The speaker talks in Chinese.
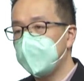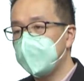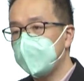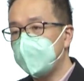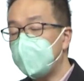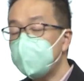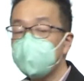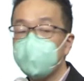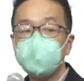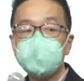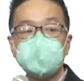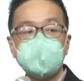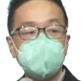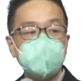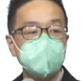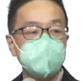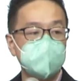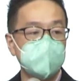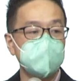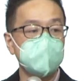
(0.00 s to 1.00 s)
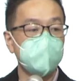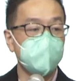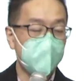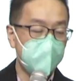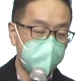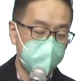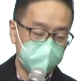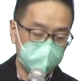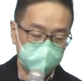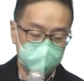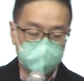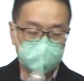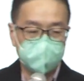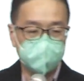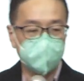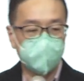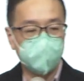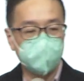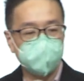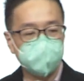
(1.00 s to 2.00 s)
那有一天，这个的妈妈就听
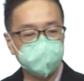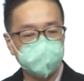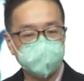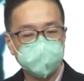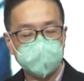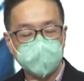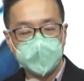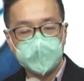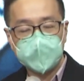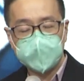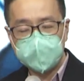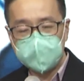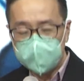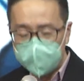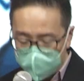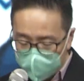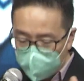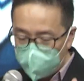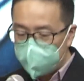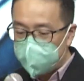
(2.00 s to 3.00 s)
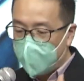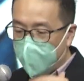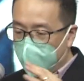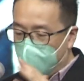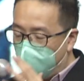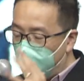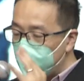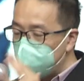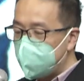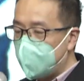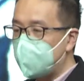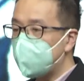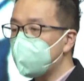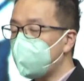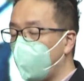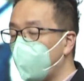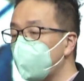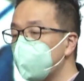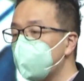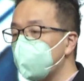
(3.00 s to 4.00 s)
到这个住在豪宅的
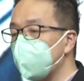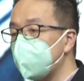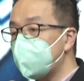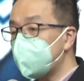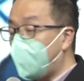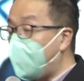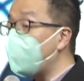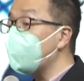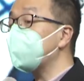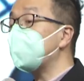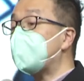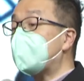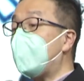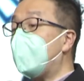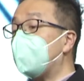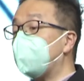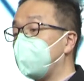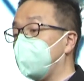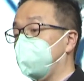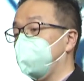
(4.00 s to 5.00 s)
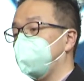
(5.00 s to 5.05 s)
同学逃家了。